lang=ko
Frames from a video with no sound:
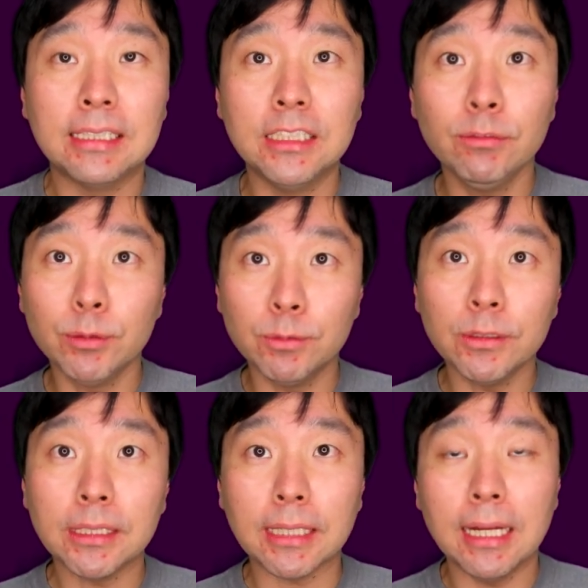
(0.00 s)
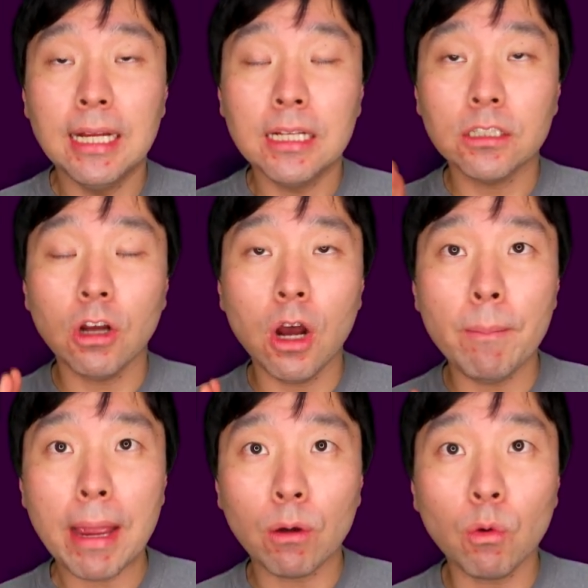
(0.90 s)
그 부분이 그러니까
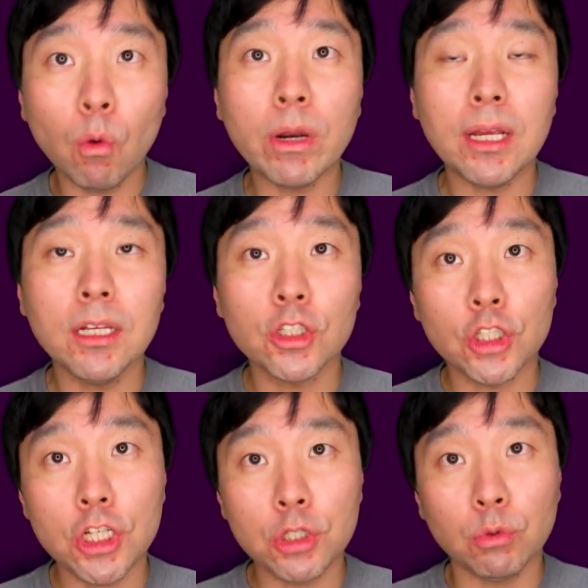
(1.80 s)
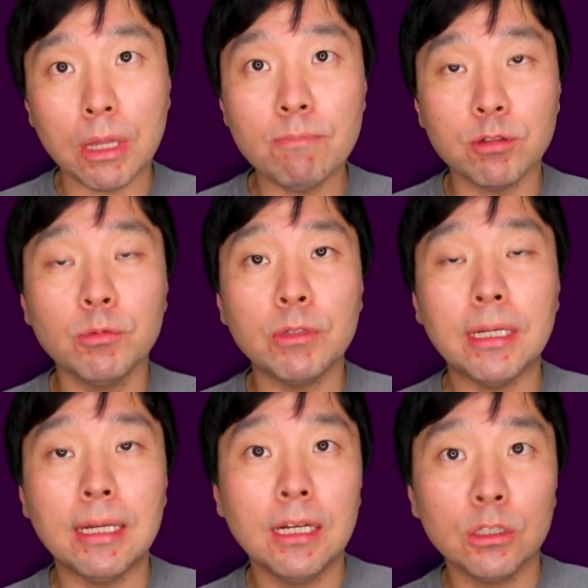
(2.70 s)
처음에 골이 취소된
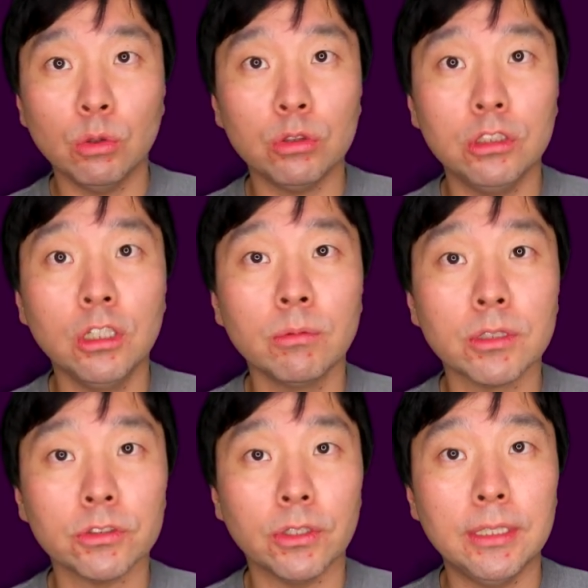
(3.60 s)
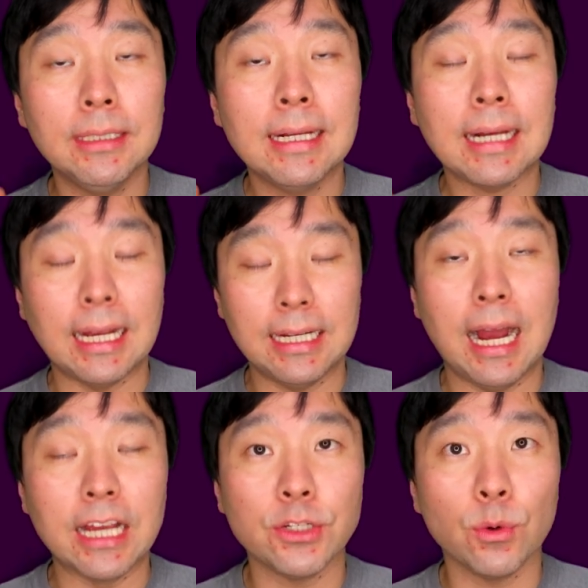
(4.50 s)
부분이 토트넘으로서는
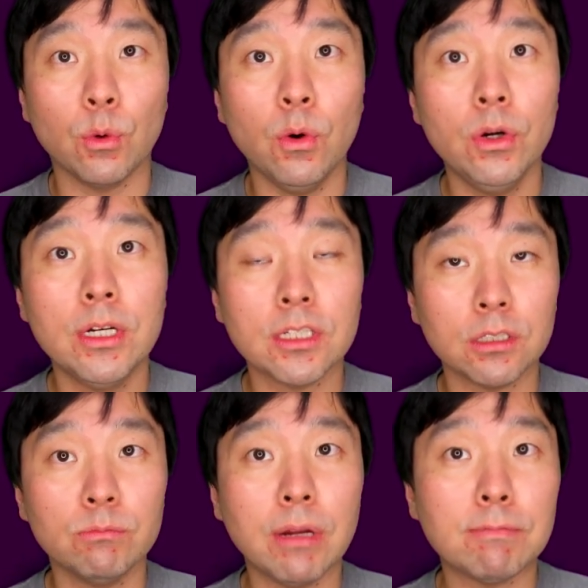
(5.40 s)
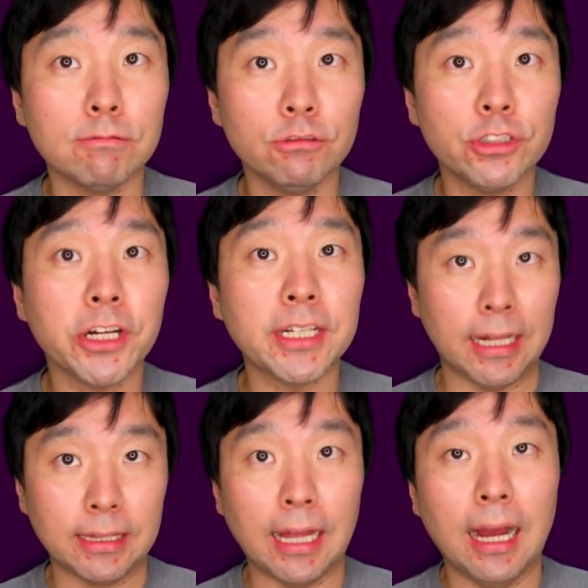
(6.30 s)
가장 아쉬웠고 승부의 분수령이
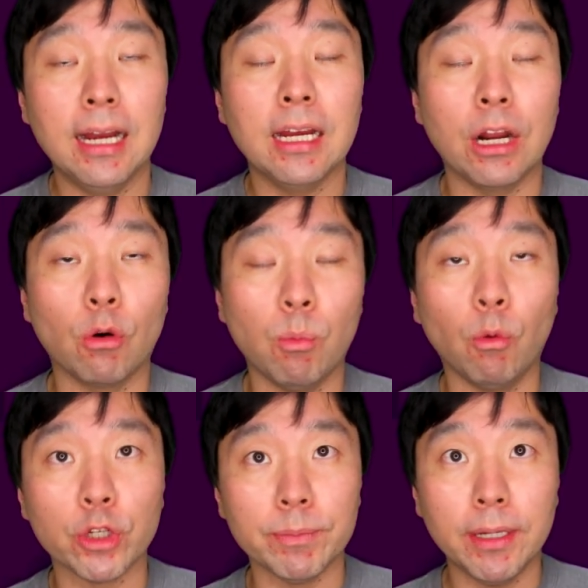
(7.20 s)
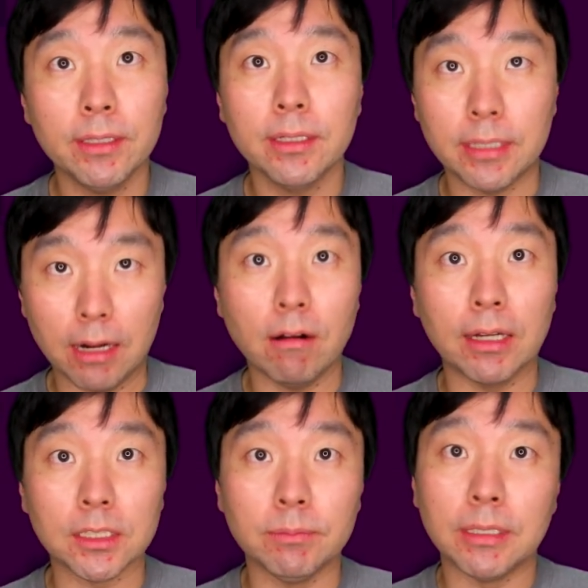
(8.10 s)
됐다라고 보시면 될 것
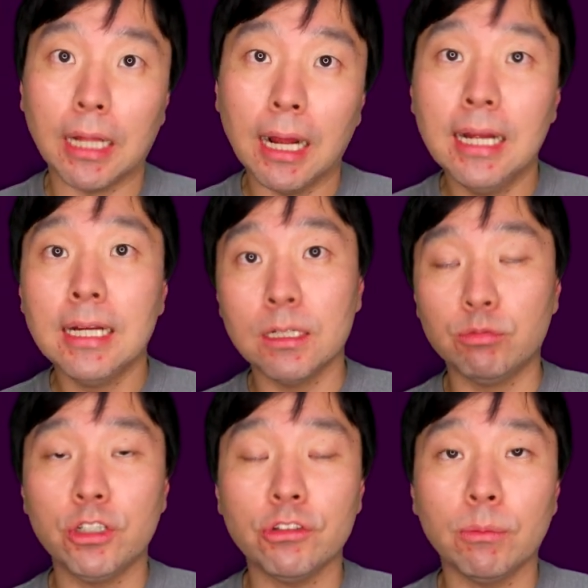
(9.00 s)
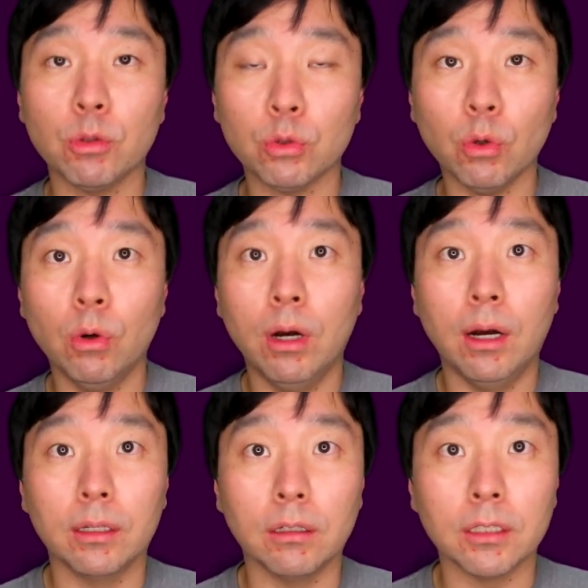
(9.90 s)
같습니다. 무리뉴 감독도
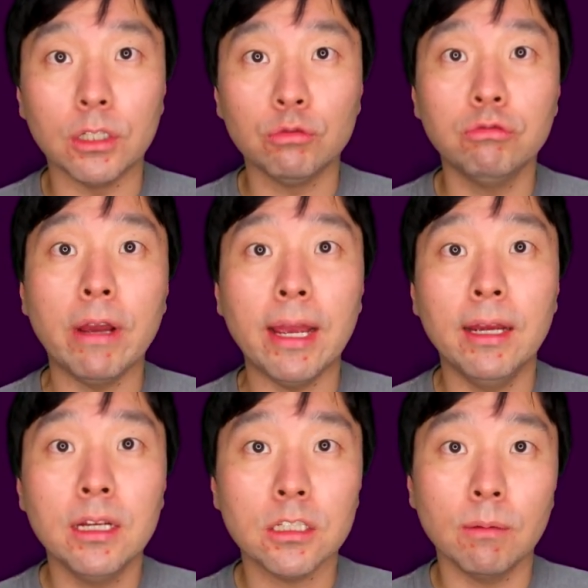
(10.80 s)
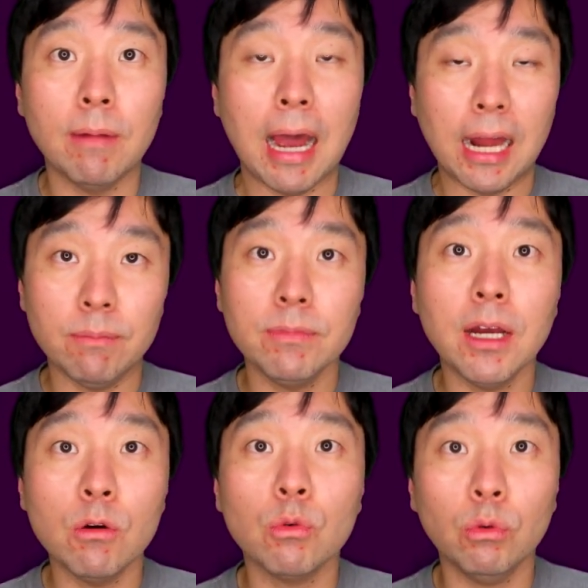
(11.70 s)
어, 경기 후에 정말
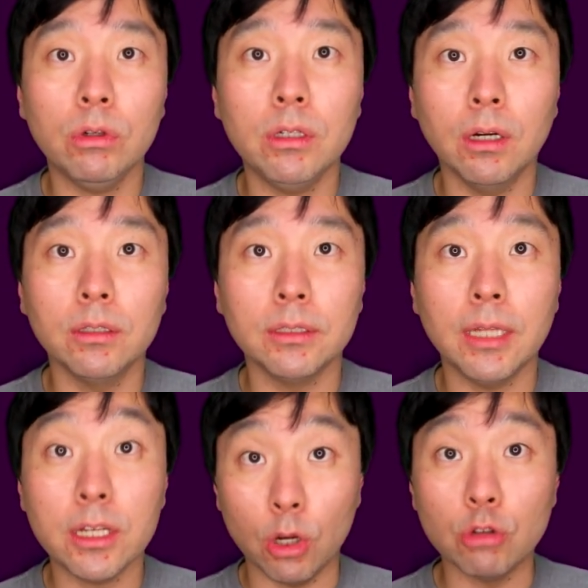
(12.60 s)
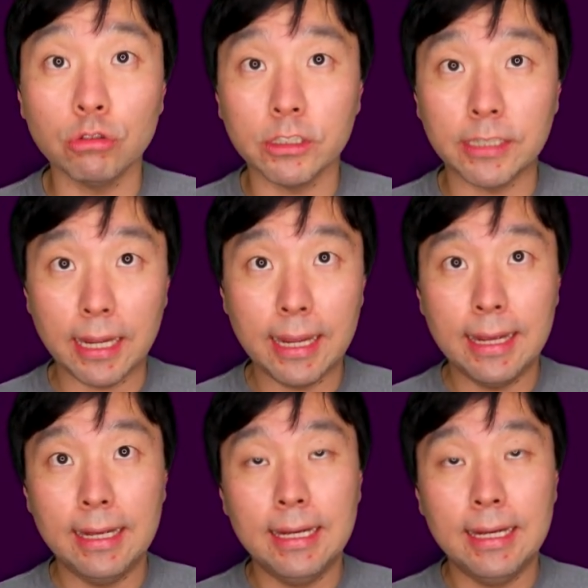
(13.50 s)
아름다운 골을 넣었는데 결국 그게